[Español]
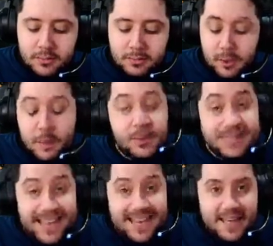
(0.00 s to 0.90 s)
porque pone
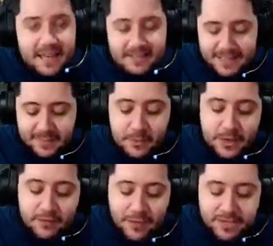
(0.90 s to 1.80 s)
try, si vamos
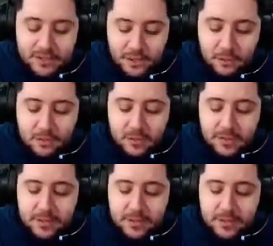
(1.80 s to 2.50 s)
al Fire Zone